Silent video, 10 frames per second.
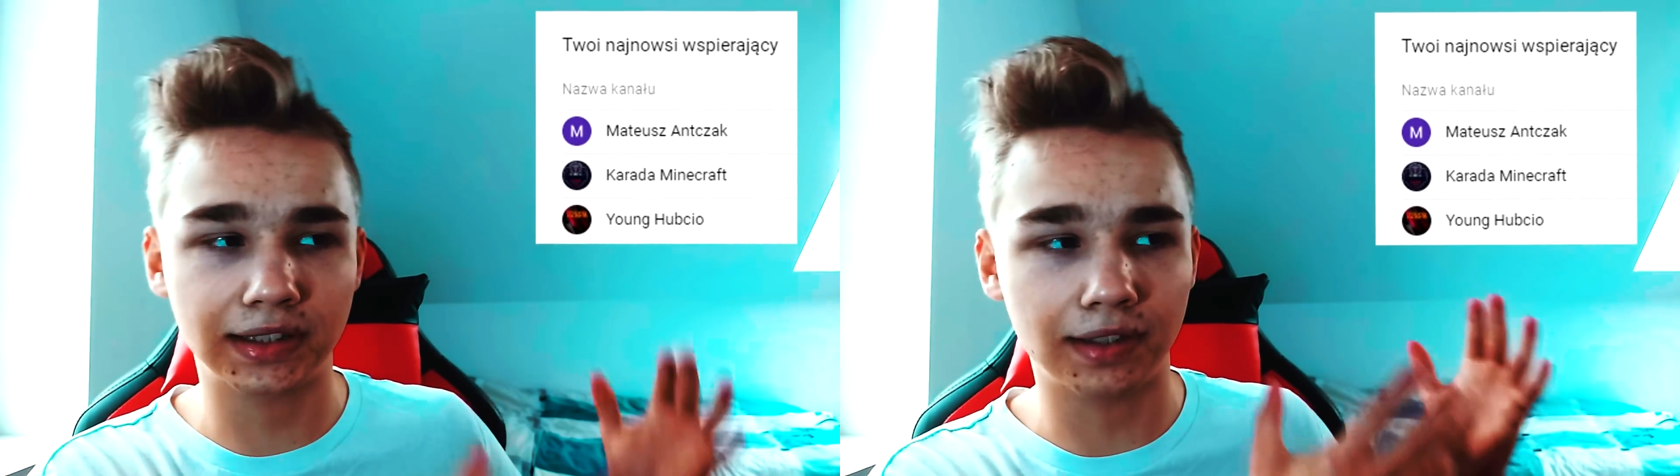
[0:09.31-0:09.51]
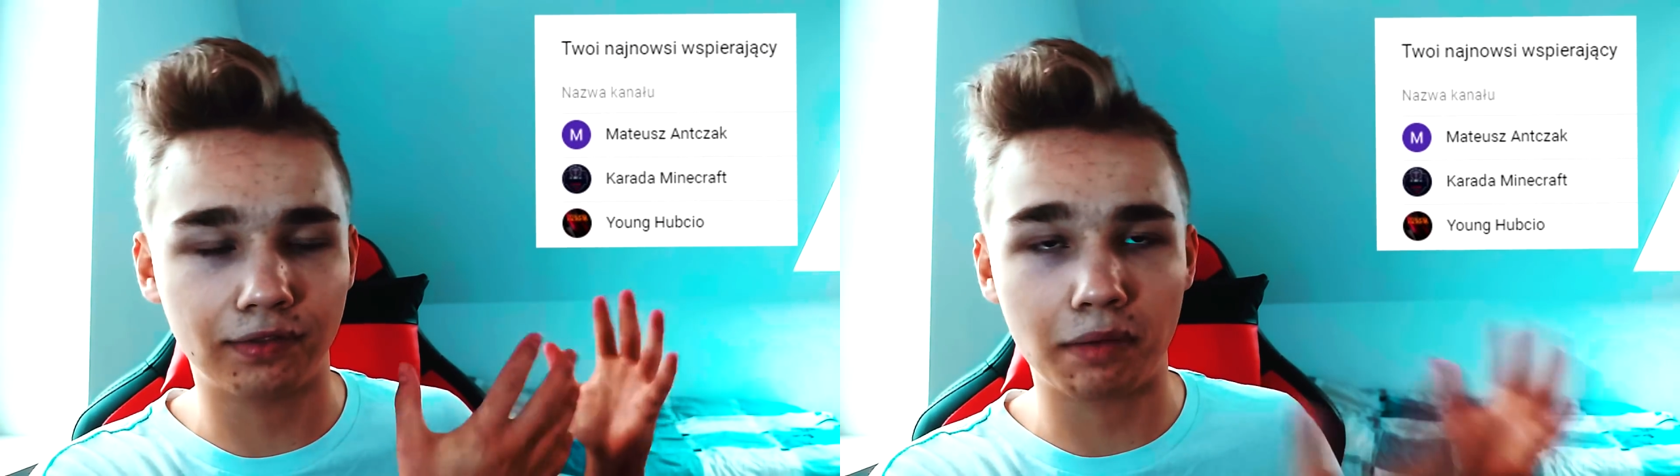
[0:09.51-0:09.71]

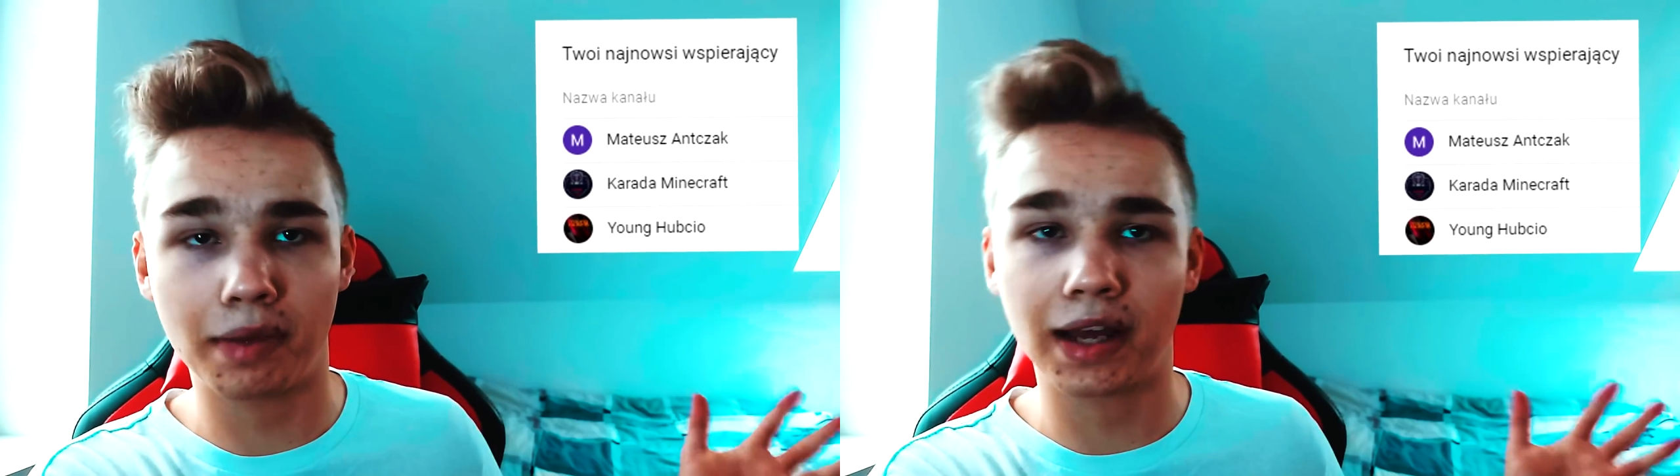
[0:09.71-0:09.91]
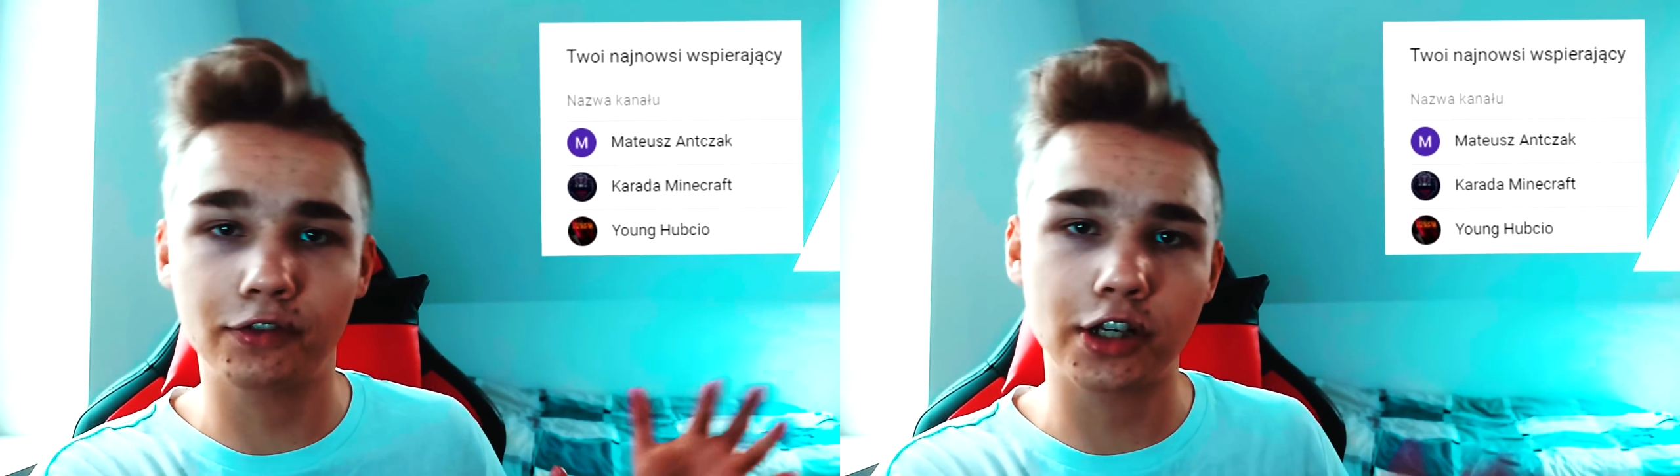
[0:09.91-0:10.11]
jestem wam
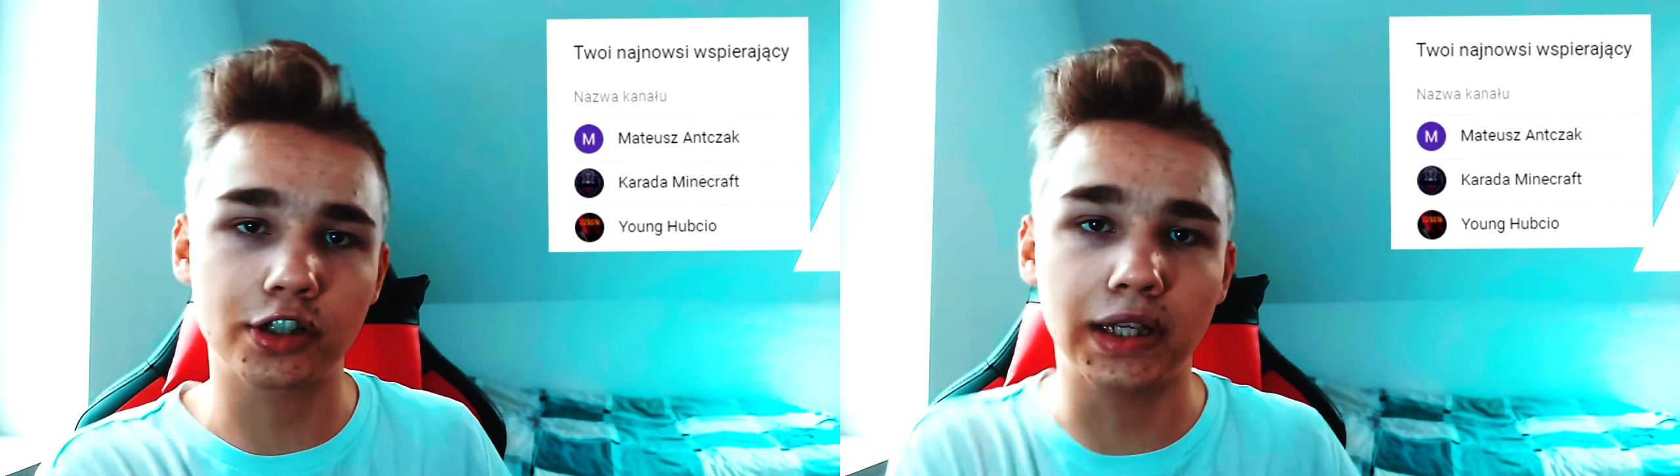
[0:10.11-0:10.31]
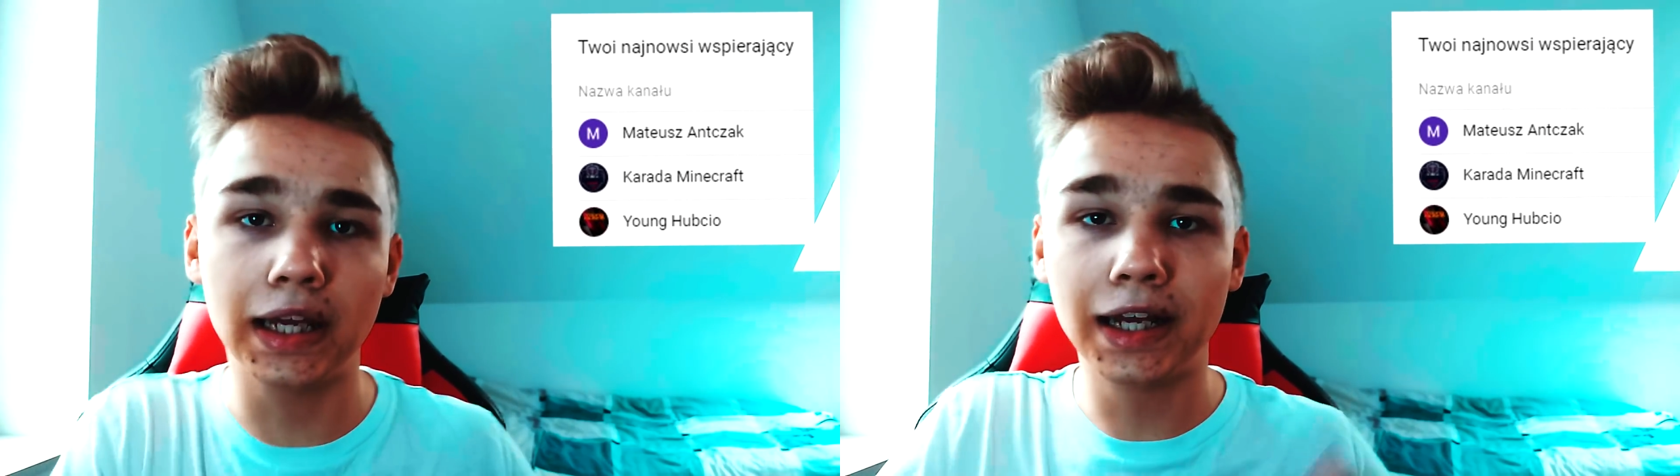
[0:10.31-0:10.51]
mega
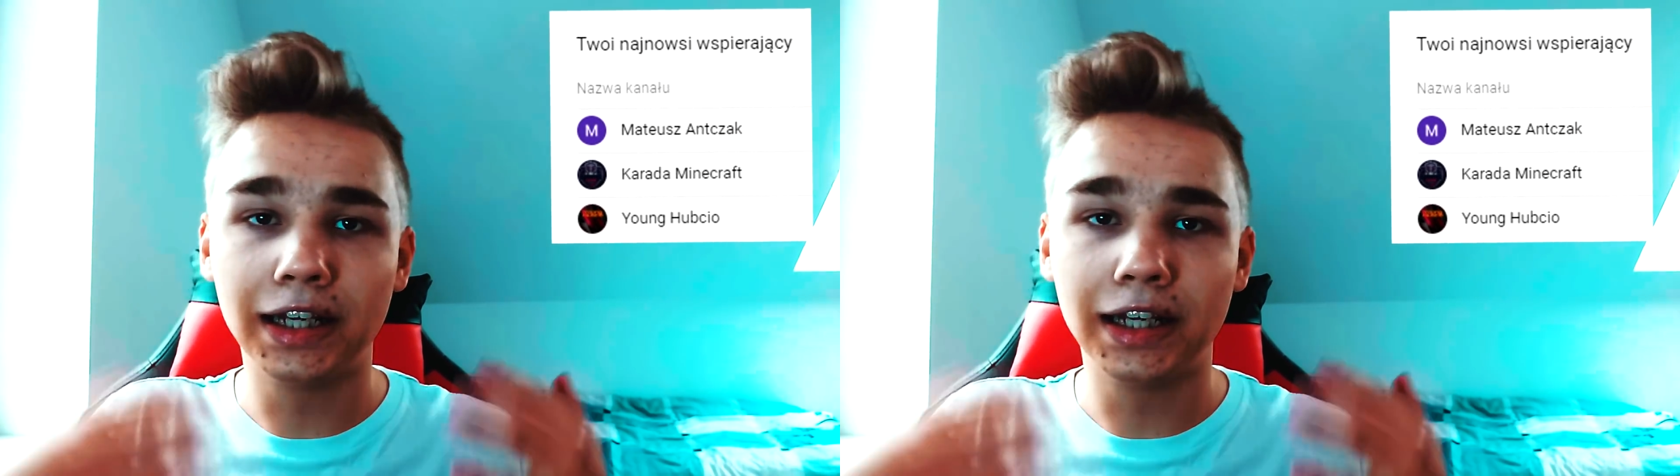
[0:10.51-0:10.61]
wdzięczny.